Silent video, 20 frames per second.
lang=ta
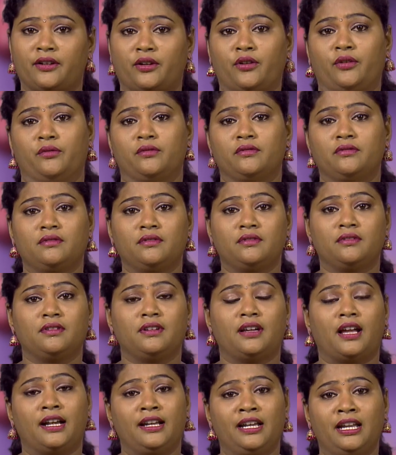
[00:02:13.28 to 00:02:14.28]
இருக்கணும்
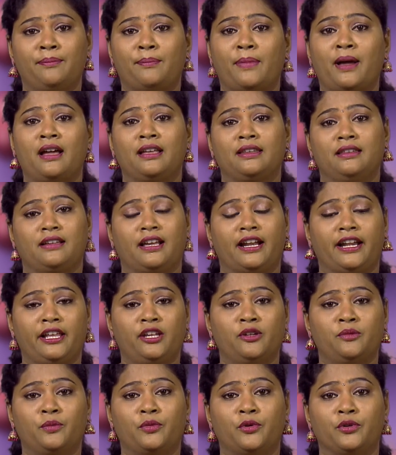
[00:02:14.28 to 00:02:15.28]
கண்டிப்பாக அது
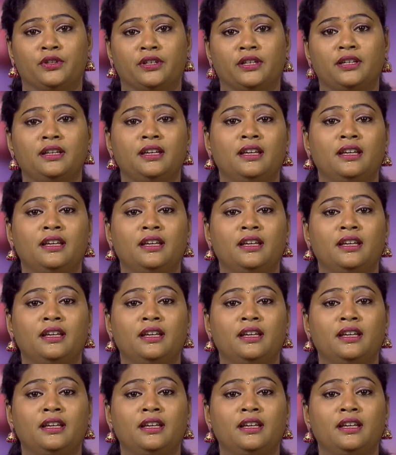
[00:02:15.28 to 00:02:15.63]
கிடைக்கும்போது